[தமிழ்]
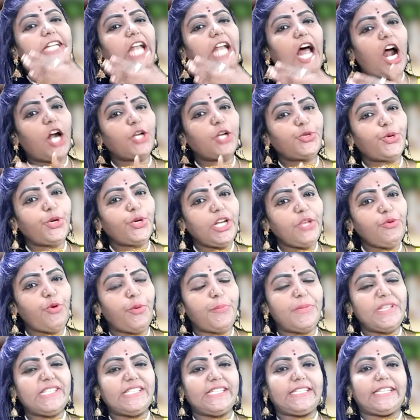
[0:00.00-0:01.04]
நாட் ஓன்லி
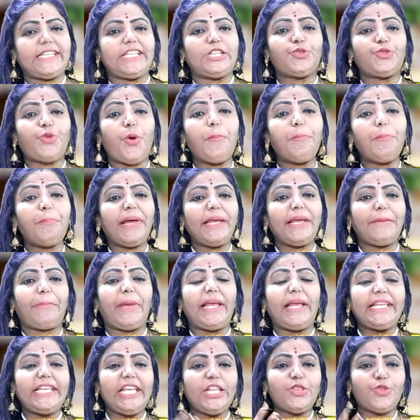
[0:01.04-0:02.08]
ஒபிசிட்டி தொப்பை
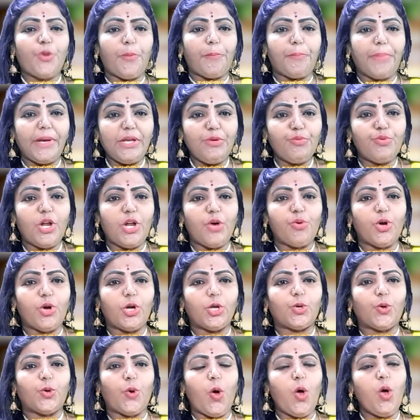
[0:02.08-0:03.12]
பெரிய தொப்பை
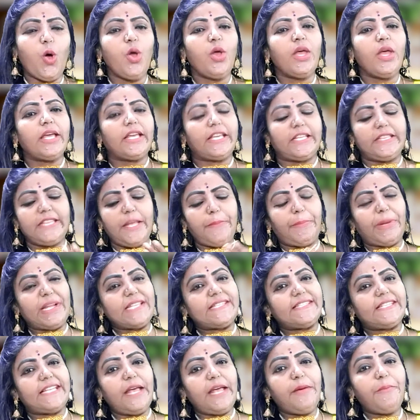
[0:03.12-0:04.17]
உள்ளவங்களுக்கும் இந்த
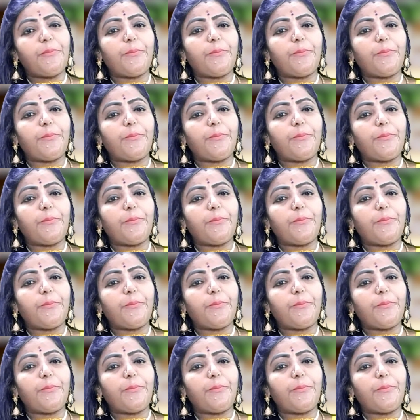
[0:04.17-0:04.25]
பிரச்சனை